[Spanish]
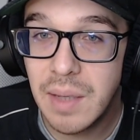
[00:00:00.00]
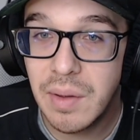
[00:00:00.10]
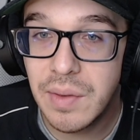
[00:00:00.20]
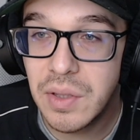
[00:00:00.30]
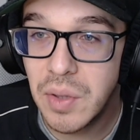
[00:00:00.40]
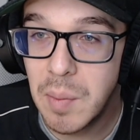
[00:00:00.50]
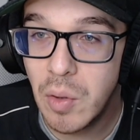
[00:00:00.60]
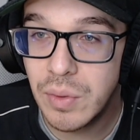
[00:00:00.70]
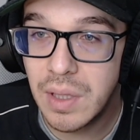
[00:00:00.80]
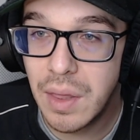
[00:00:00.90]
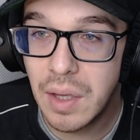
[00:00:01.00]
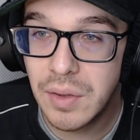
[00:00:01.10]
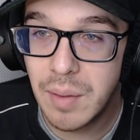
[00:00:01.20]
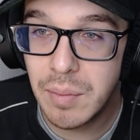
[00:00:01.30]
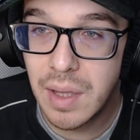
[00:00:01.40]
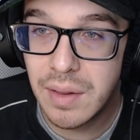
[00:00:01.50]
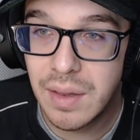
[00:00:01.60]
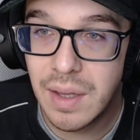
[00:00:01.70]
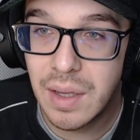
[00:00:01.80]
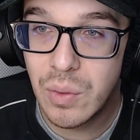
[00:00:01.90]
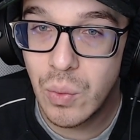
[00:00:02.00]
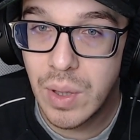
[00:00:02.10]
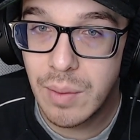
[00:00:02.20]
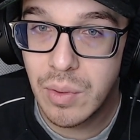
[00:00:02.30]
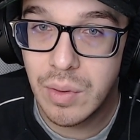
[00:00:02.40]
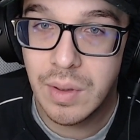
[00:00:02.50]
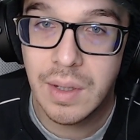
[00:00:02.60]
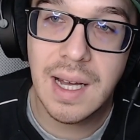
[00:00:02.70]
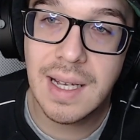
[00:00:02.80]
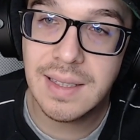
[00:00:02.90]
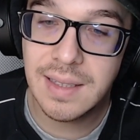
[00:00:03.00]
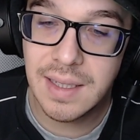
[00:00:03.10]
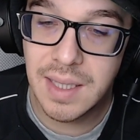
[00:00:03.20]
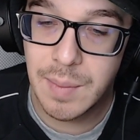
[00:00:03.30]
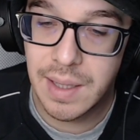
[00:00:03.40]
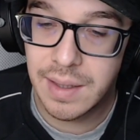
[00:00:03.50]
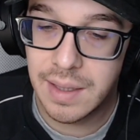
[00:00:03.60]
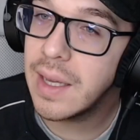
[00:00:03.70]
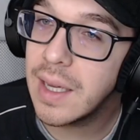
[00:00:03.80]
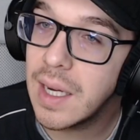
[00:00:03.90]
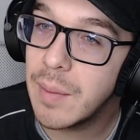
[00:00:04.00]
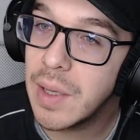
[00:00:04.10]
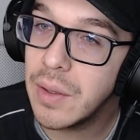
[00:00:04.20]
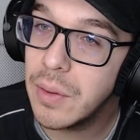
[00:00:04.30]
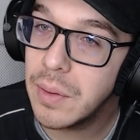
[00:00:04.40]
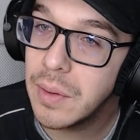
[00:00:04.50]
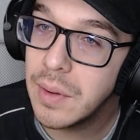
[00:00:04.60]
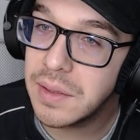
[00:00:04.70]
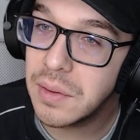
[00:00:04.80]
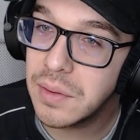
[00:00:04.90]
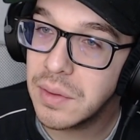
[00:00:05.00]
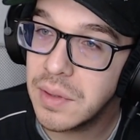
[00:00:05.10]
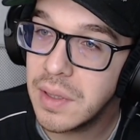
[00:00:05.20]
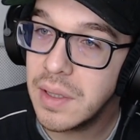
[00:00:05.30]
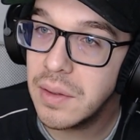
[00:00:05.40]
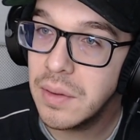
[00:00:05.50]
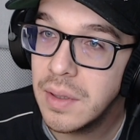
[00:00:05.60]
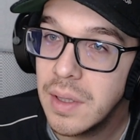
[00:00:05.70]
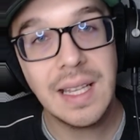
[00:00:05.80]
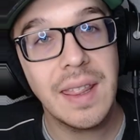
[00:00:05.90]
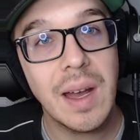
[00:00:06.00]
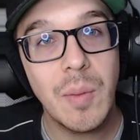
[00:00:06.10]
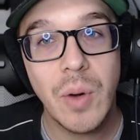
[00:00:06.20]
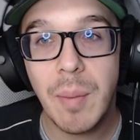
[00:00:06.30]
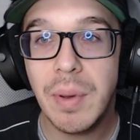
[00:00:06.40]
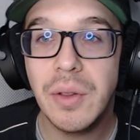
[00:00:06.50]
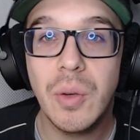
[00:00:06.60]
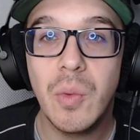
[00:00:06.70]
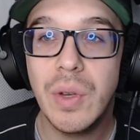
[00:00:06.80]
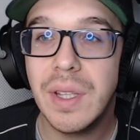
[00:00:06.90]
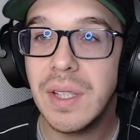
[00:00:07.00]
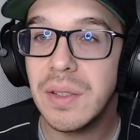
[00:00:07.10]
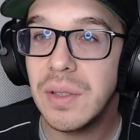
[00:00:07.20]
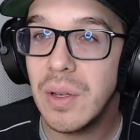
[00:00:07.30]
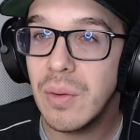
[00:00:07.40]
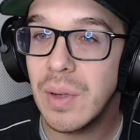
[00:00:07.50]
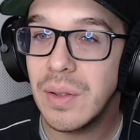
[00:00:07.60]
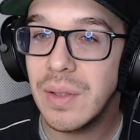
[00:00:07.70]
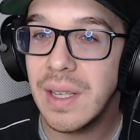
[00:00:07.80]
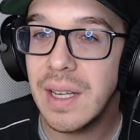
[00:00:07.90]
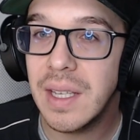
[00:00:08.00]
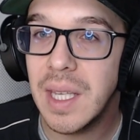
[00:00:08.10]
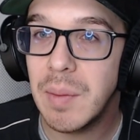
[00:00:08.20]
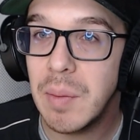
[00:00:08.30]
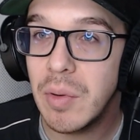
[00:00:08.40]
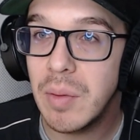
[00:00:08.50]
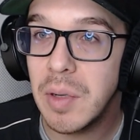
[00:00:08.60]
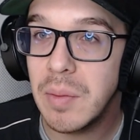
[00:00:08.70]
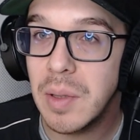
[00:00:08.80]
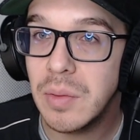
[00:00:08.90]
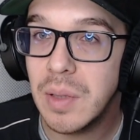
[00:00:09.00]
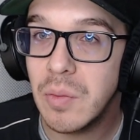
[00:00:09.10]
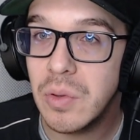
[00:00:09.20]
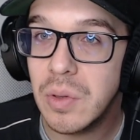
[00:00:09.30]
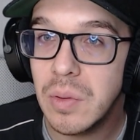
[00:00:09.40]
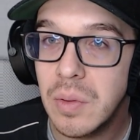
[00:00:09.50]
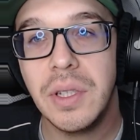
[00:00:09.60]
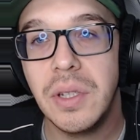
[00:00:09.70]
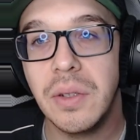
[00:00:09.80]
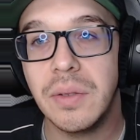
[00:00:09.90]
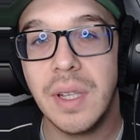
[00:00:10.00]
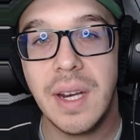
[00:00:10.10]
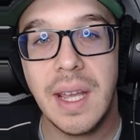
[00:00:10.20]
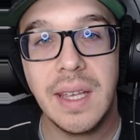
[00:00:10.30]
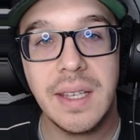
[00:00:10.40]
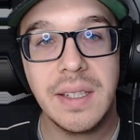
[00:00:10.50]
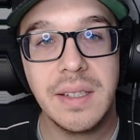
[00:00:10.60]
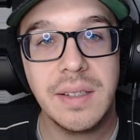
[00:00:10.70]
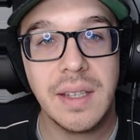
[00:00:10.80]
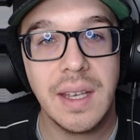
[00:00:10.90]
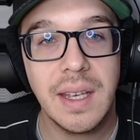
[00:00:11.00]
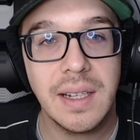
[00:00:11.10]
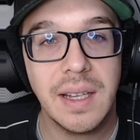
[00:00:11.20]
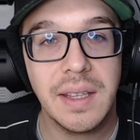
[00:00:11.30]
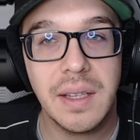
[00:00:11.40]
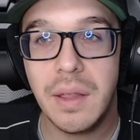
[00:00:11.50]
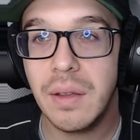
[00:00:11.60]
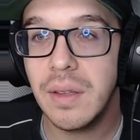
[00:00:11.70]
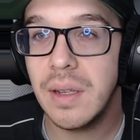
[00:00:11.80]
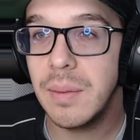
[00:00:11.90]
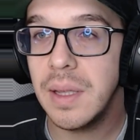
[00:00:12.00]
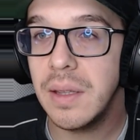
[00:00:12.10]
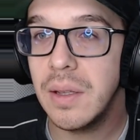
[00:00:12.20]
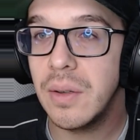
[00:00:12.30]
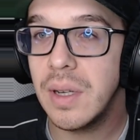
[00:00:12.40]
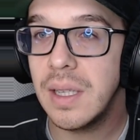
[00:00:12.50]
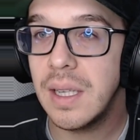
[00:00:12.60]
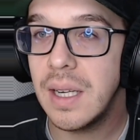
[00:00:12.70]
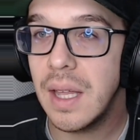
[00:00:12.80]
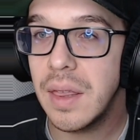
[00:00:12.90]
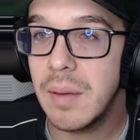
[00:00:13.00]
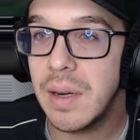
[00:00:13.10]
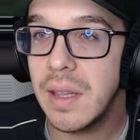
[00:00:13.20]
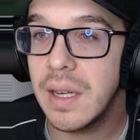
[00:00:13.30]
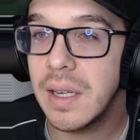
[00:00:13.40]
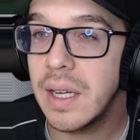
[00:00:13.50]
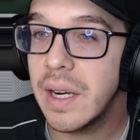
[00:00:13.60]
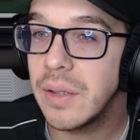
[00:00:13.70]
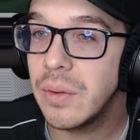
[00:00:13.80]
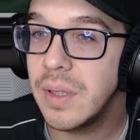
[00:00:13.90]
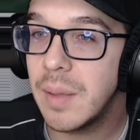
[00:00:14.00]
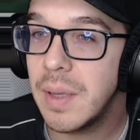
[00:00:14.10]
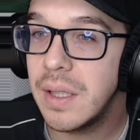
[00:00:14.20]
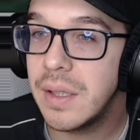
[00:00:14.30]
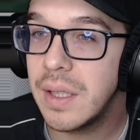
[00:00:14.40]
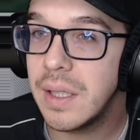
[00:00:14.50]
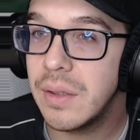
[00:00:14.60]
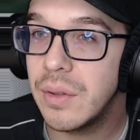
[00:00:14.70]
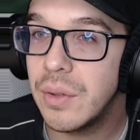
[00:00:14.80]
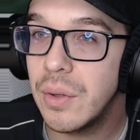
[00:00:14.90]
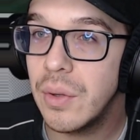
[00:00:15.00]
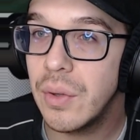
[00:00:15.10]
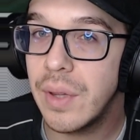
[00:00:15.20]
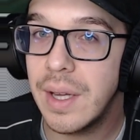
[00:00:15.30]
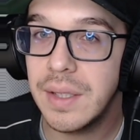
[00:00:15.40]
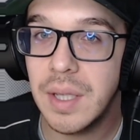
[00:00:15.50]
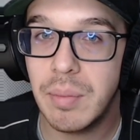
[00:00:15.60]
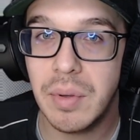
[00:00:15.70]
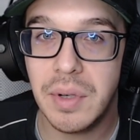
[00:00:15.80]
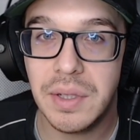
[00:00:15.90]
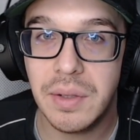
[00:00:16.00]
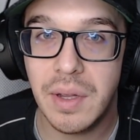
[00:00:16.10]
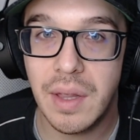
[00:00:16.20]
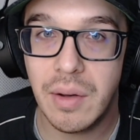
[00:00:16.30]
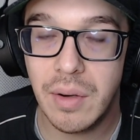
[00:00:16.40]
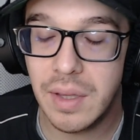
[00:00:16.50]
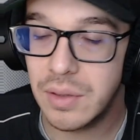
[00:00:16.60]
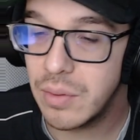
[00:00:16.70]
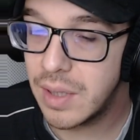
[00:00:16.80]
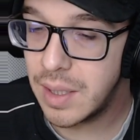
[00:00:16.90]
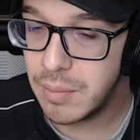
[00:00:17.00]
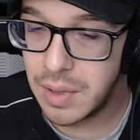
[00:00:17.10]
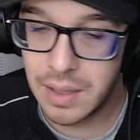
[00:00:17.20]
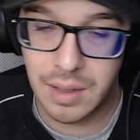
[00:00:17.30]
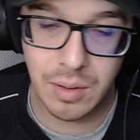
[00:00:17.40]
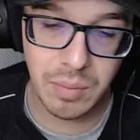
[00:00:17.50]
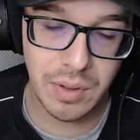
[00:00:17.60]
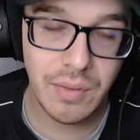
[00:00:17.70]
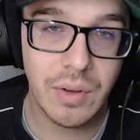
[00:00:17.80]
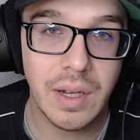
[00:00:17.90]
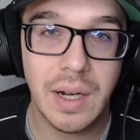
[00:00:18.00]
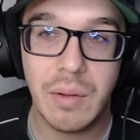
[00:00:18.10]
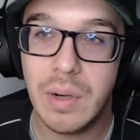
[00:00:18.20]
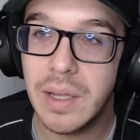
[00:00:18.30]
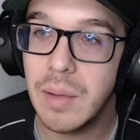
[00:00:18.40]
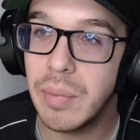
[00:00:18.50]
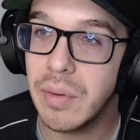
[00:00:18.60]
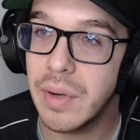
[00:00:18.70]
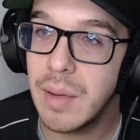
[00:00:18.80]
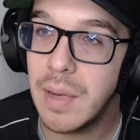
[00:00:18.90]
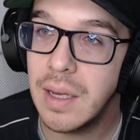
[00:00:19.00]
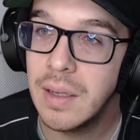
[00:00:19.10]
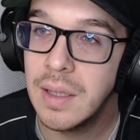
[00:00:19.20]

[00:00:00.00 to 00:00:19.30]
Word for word: Habéis visto que hemos utilizado también de nuevo la séptima de la escala mayor, este sol sostenido, y le da como un aspecto muy de tensión cuando llega aquí. A mí por lo menos me gusta mucho. Lo dicho, tenéis en la descripción del vídeo el enlace para descargar gratuitamente todas estas progresiones de acordes. Son clip MIDI que lo podéis volcar en cualquier programa.